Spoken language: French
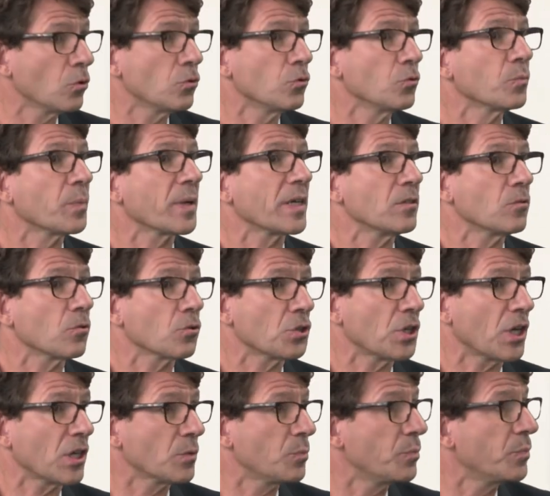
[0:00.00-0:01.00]
d'une prise en
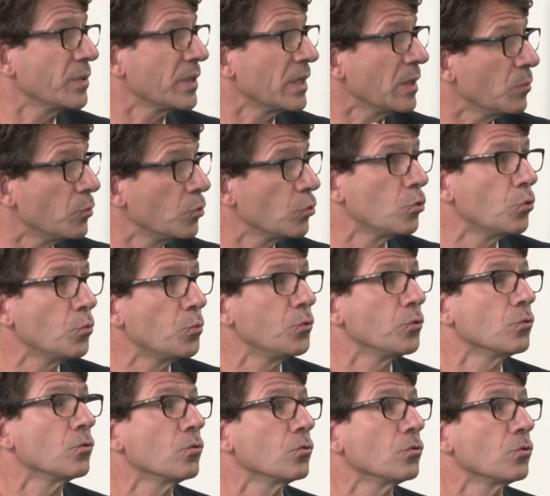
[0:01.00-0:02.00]
charge qui est beaucoup
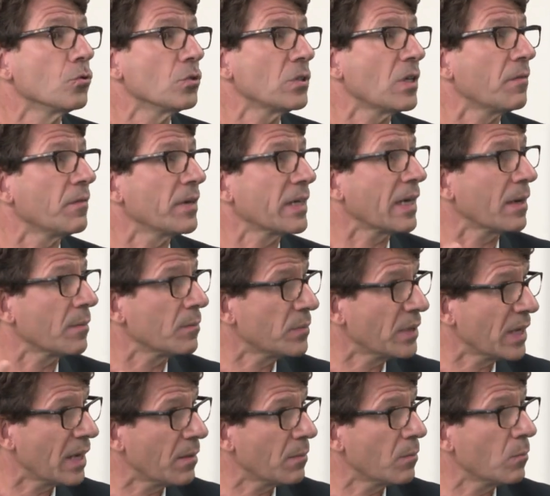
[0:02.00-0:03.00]
plus coûteuse, avec un
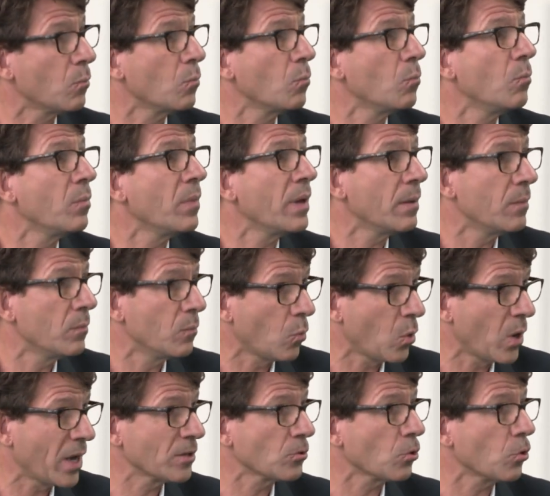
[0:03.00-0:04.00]
bien, bah,
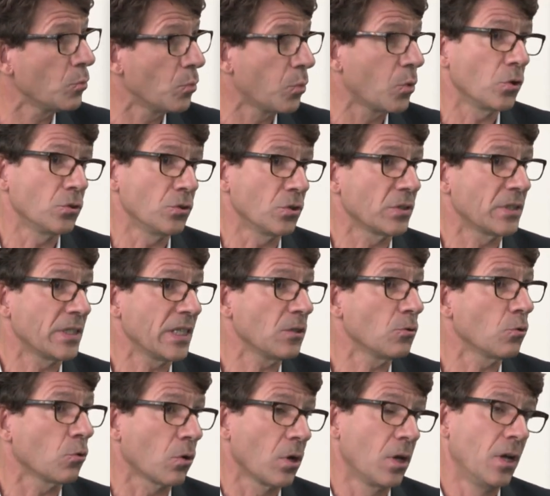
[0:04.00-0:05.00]
moindre pronostic.
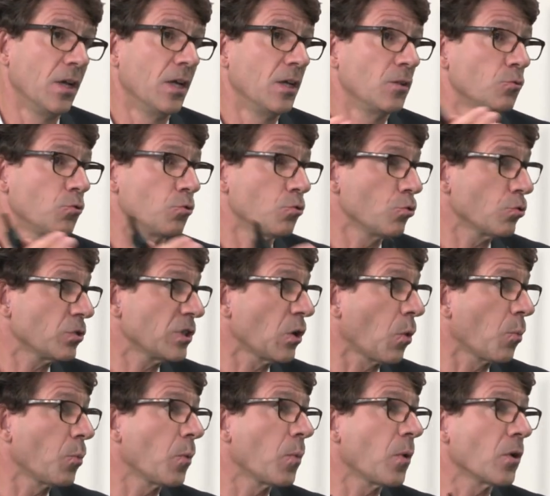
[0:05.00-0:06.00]
Donc toujours, si
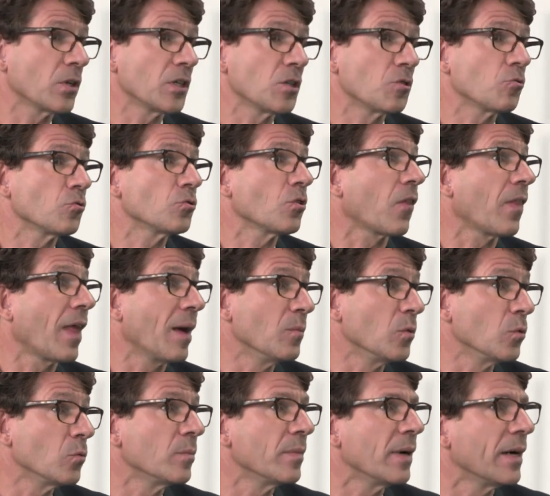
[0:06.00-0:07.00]
on peut prendre les choses en
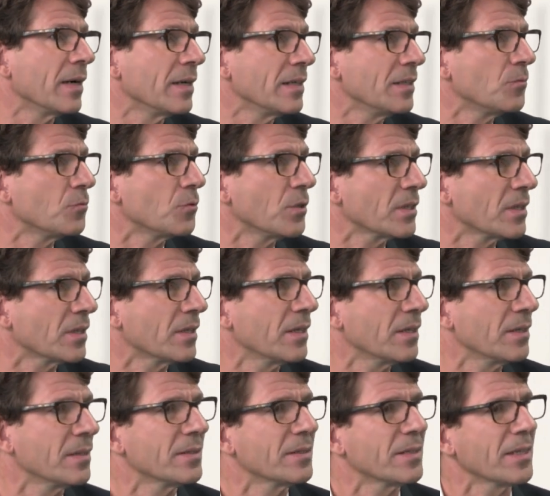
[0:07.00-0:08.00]
amont, bah, il faut être,
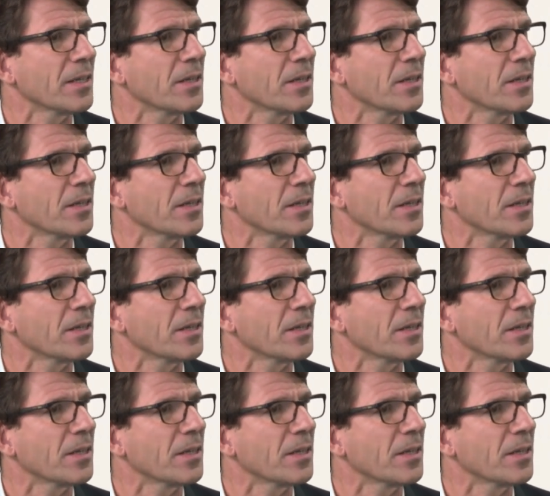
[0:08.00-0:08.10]
essayer.